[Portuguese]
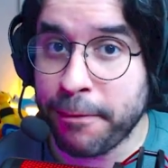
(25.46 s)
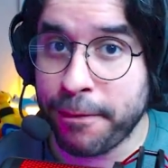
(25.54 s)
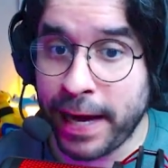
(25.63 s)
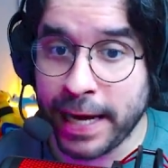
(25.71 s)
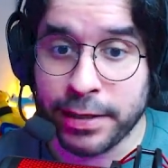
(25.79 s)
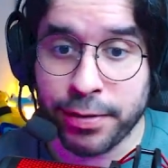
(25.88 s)

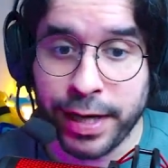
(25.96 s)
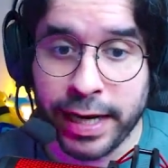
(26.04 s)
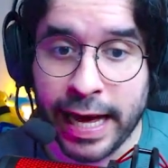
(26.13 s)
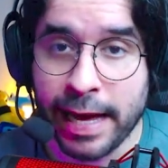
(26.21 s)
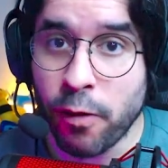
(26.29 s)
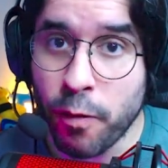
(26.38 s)
Factory,
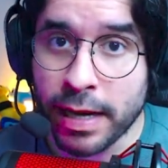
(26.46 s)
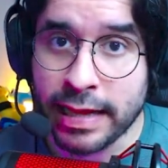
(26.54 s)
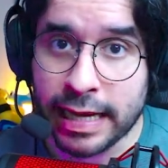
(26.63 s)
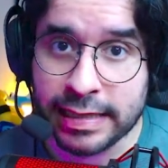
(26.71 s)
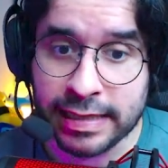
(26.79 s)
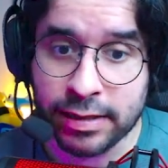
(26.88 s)
né? Uma
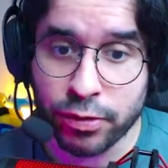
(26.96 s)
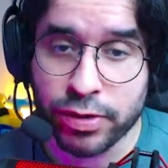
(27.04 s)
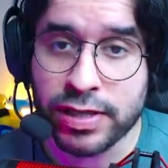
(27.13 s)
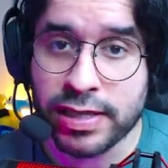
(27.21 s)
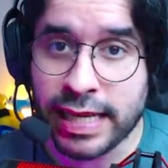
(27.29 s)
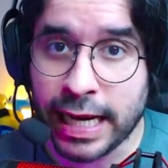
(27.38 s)
das dos
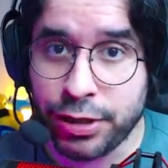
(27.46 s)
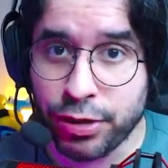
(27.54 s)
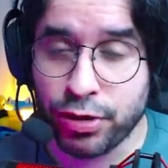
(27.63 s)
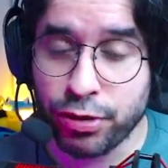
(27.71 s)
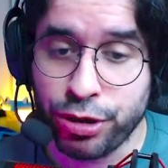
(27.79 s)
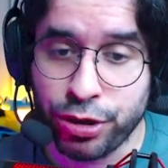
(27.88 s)

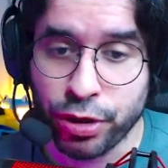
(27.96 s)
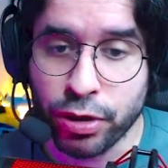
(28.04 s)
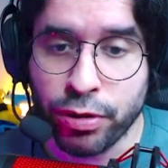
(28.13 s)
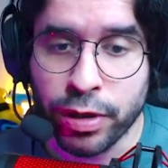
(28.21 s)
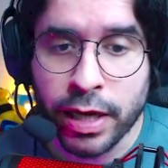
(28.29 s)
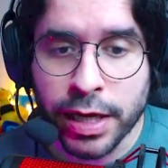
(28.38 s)
estágios do jogo